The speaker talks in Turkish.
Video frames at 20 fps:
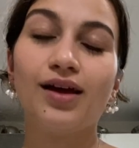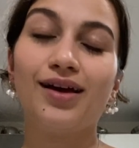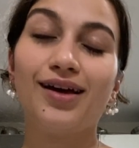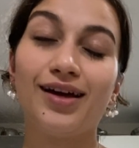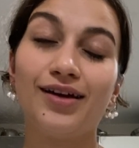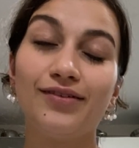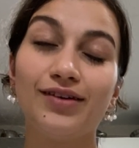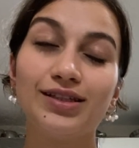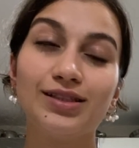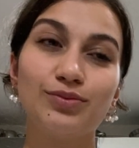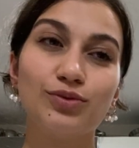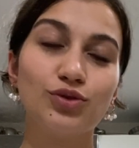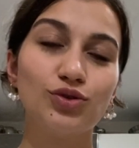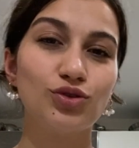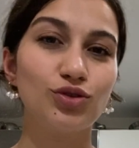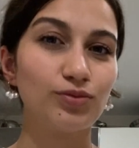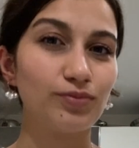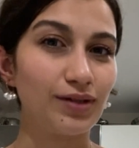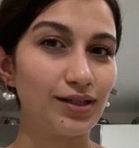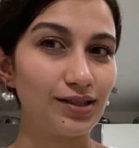Evet
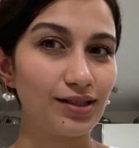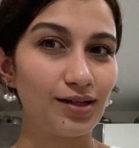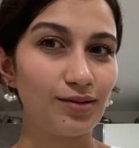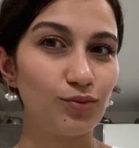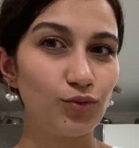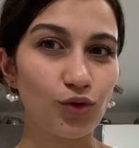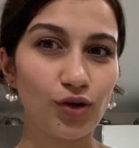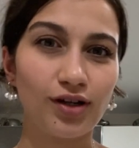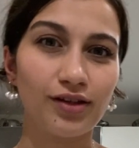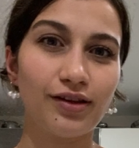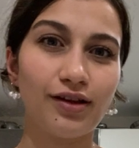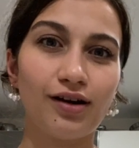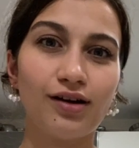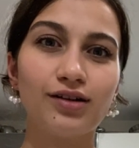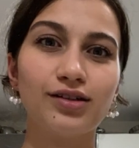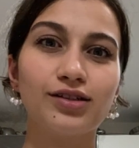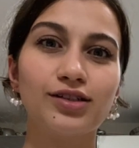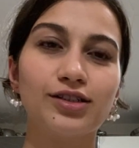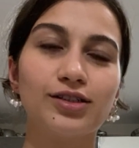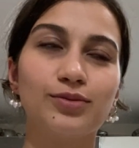bugünlük benden bu
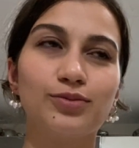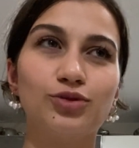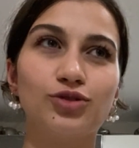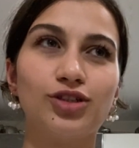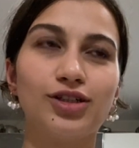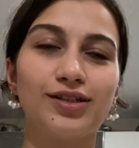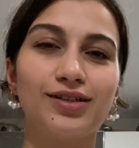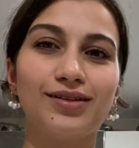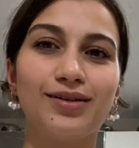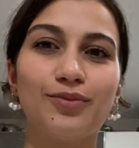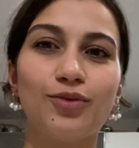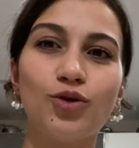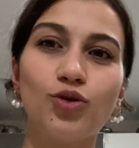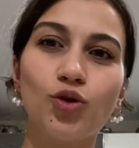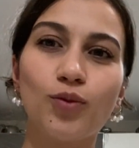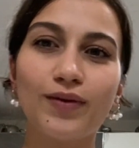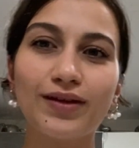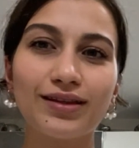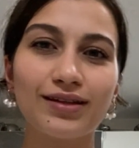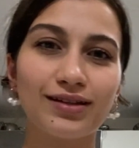kadar. Bu şekilde
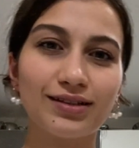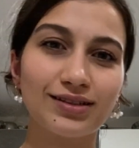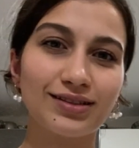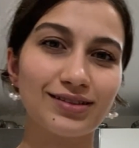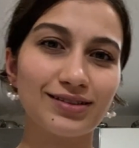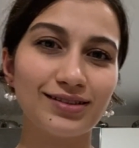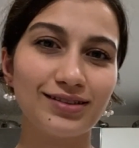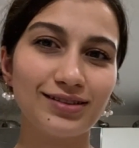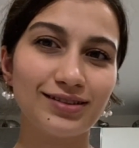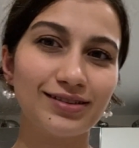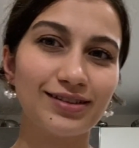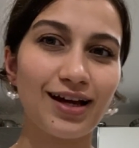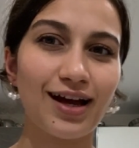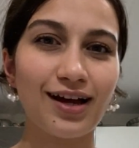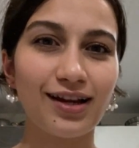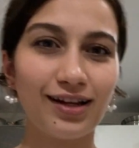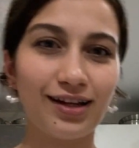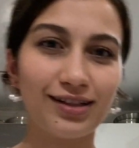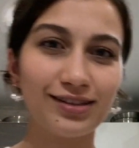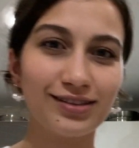böyle nöbet arasını
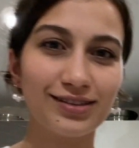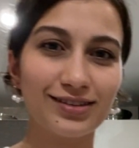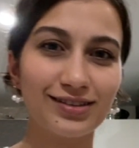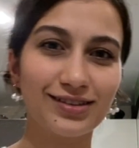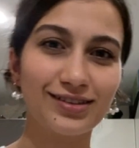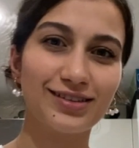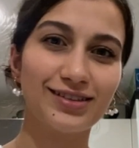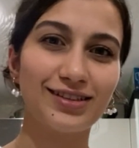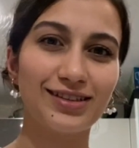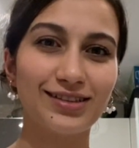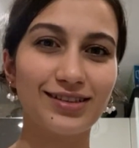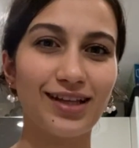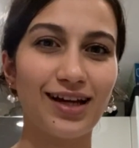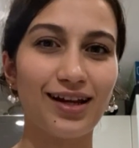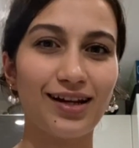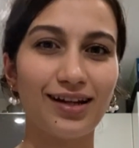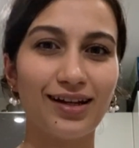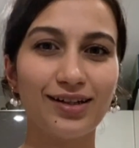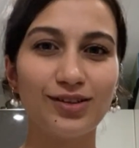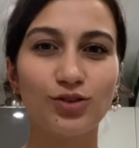değerlendirdik
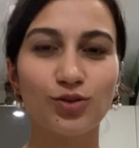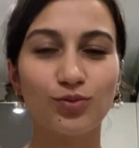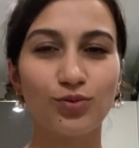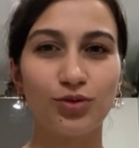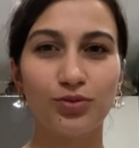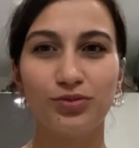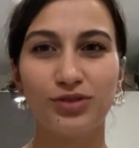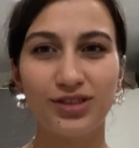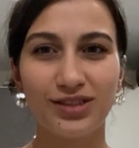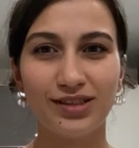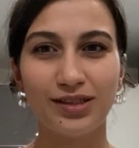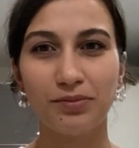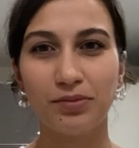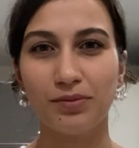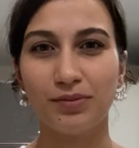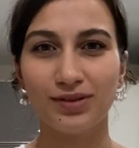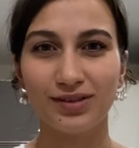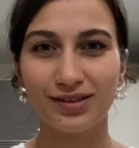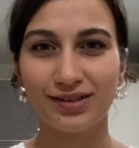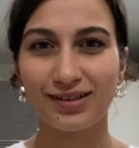sizlerle. Çok böyle bir şey
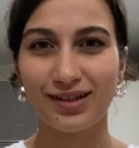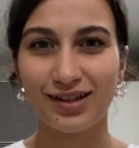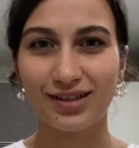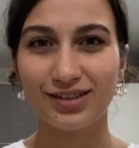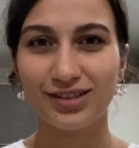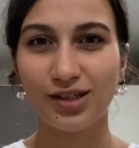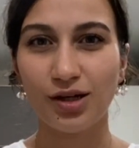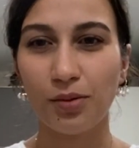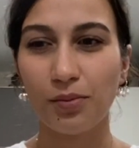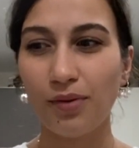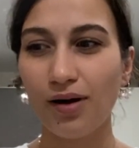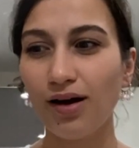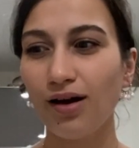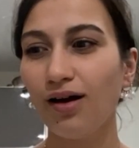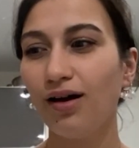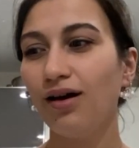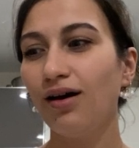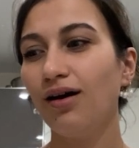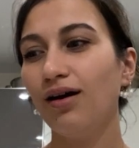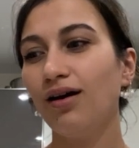yapamadık gerçi ama
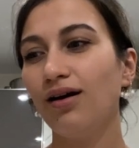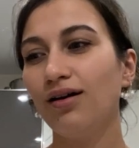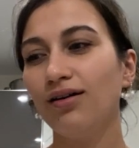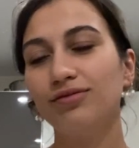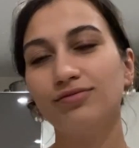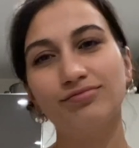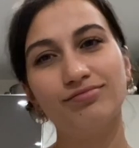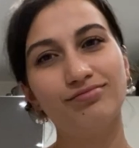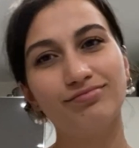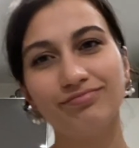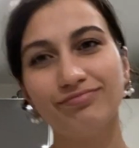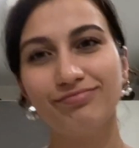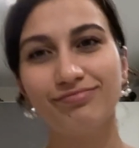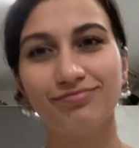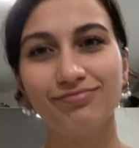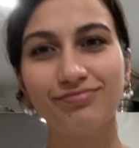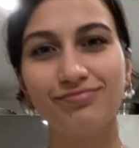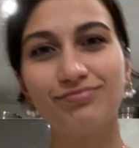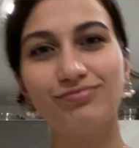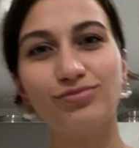
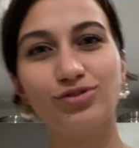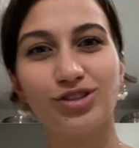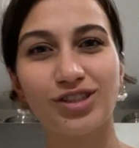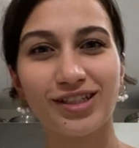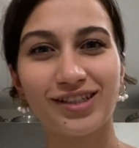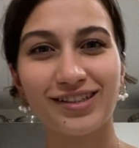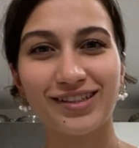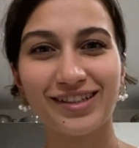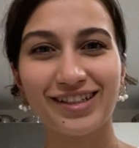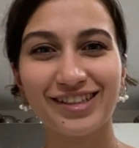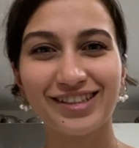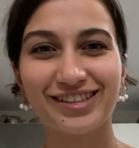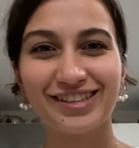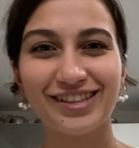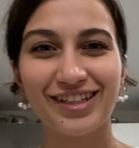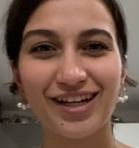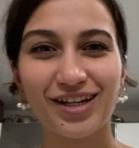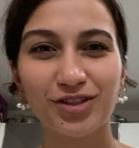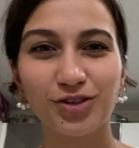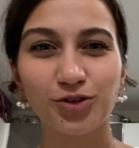bu şekilde
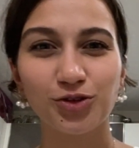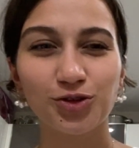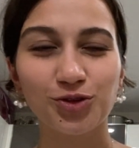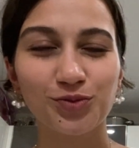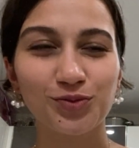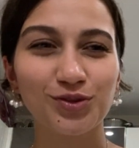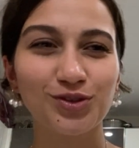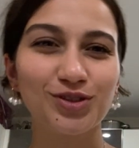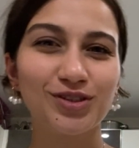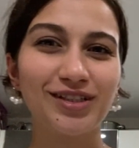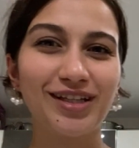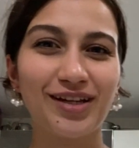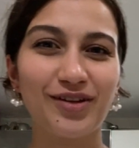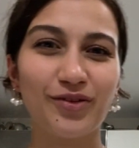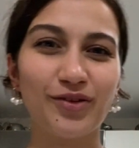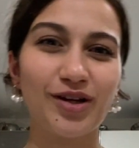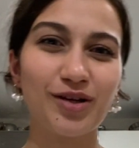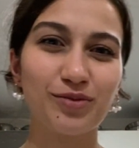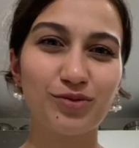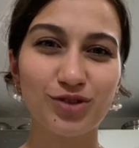geçti yani günümüz genel
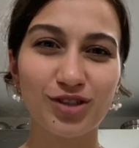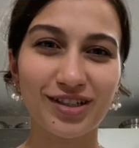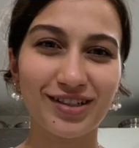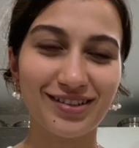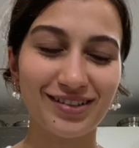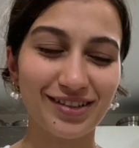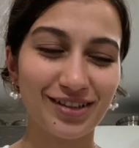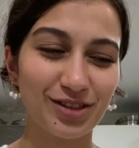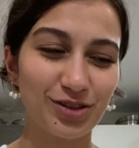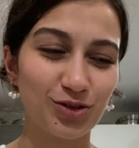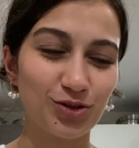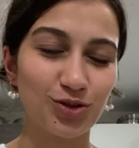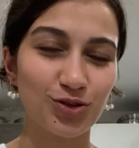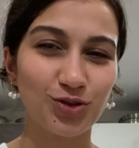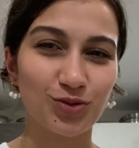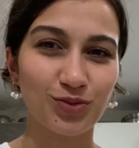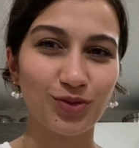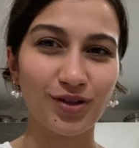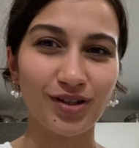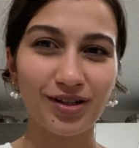olarak bu şekilde geçiyor.
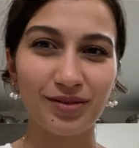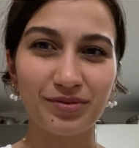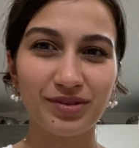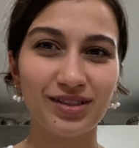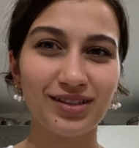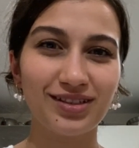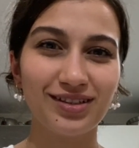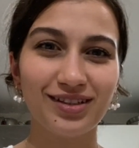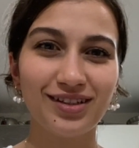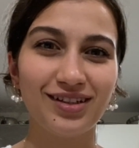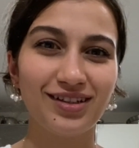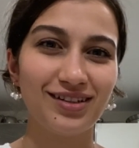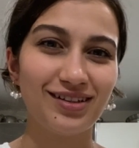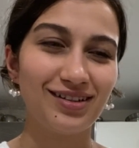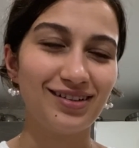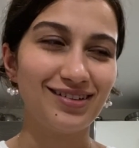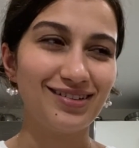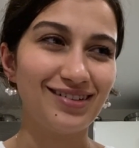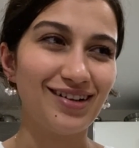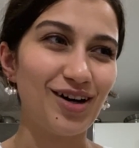Çok böyle bir
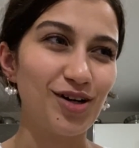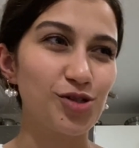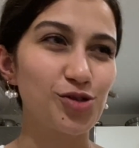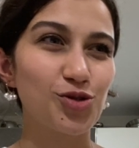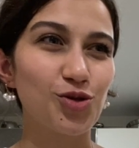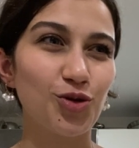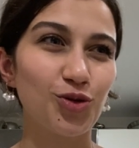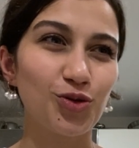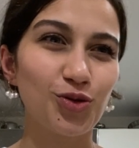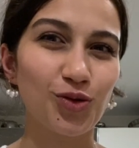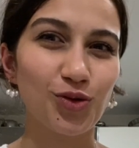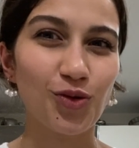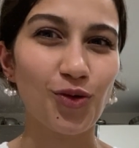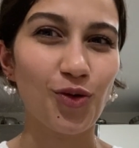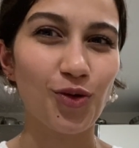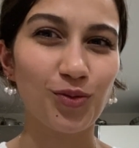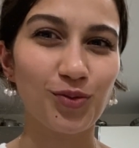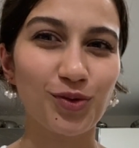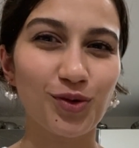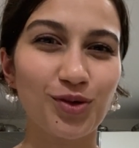e, aksiyon dolu
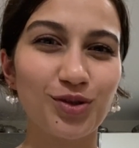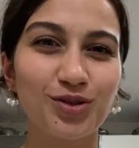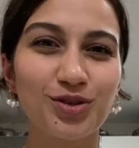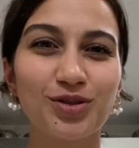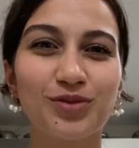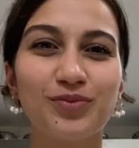olmuyor.